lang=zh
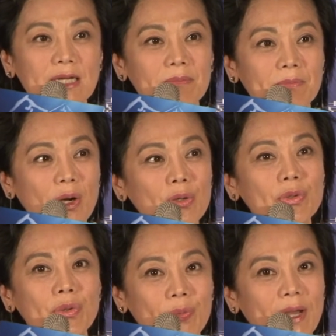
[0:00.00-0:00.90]
个包
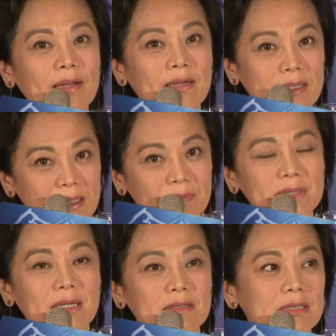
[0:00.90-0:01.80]
容快乐一个比
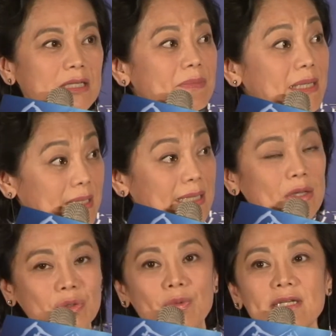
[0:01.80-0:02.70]
较正面的一个
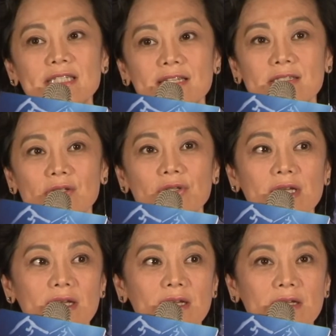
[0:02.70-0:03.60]
态度往前走。
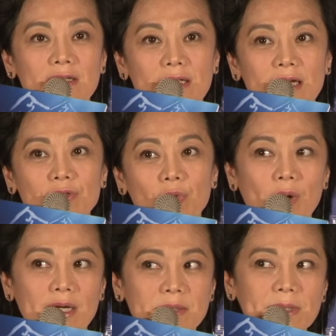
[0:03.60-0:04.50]
那大家说
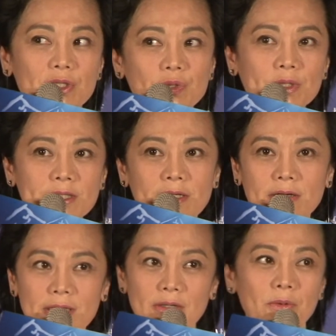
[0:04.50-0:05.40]
哇是不是很说教
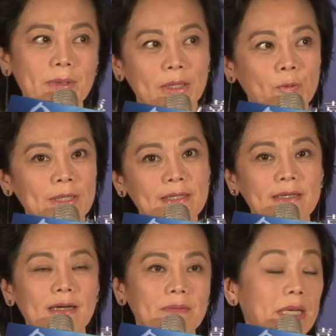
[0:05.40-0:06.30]
啊？要不很文
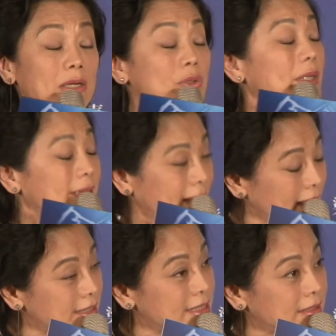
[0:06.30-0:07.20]
艺啊？每个人都很
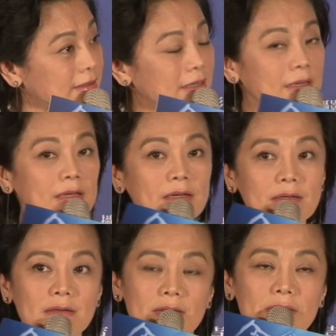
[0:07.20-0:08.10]
担心，
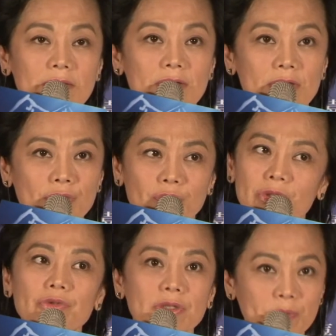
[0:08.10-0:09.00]
嗯，可是
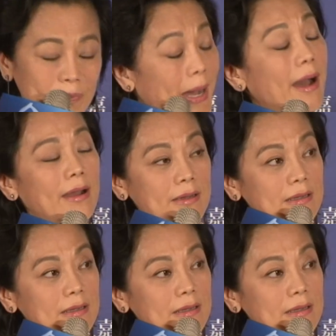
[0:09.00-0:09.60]
我觉得不怕，